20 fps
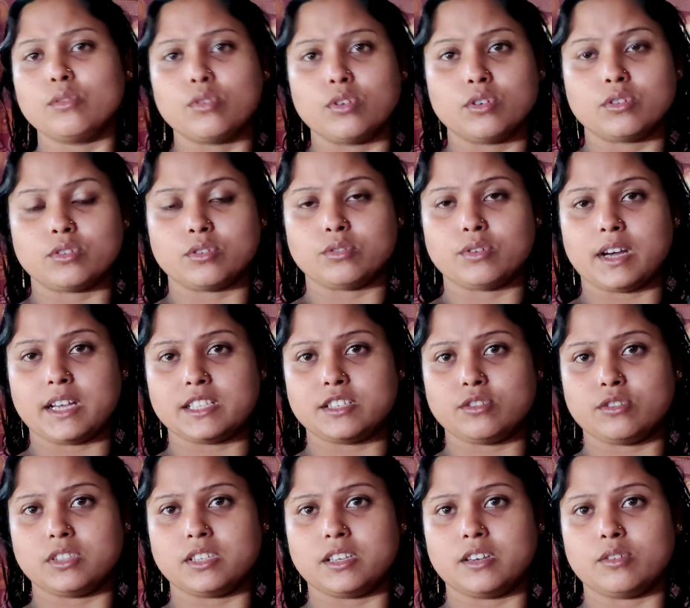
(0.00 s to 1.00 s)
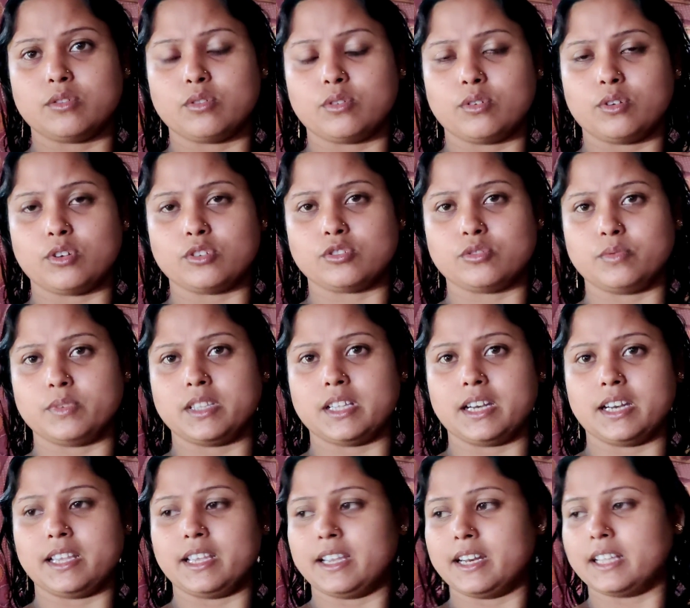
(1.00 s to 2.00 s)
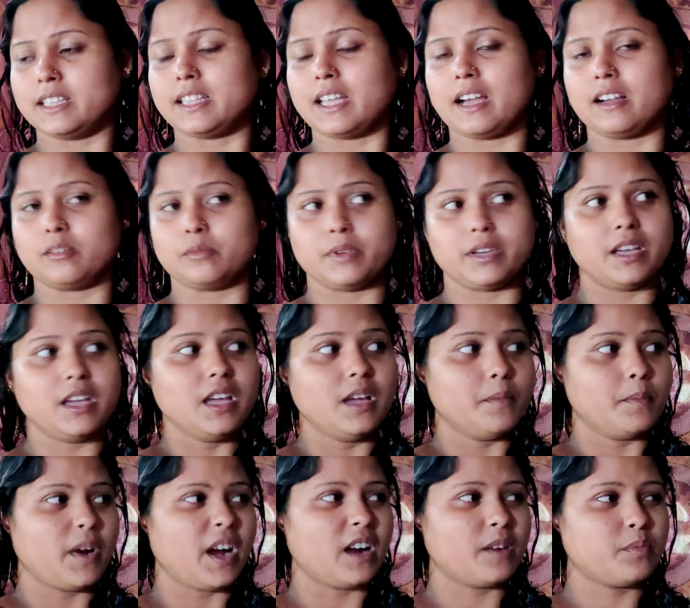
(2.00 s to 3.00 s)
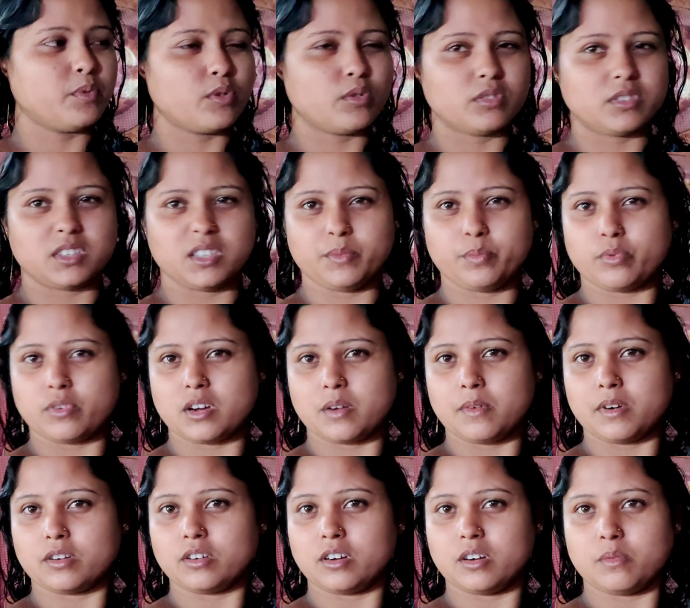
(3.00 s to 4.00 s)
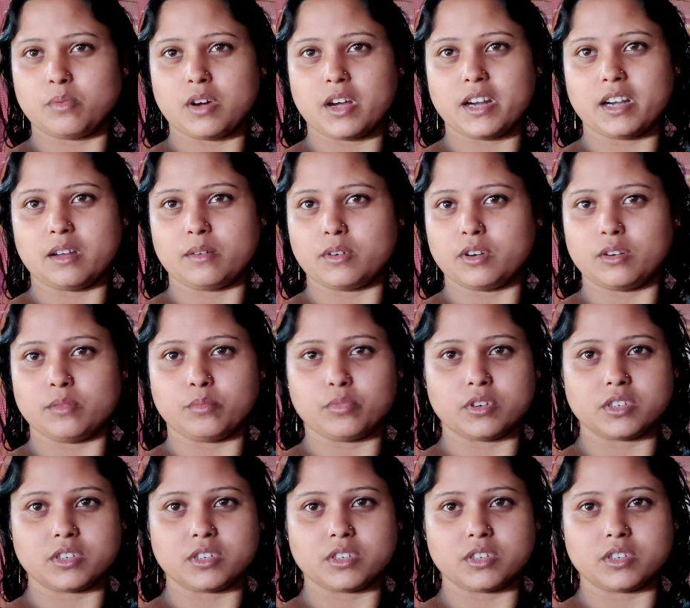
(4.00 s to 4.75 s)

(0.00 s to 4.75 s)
গরু টরু আছে ওদিকে কোনো অসুবিধা নেই এরা থাকবে ফাঁক ফুকুর দিয়ে পোকামাকড়ের ভয় না বলো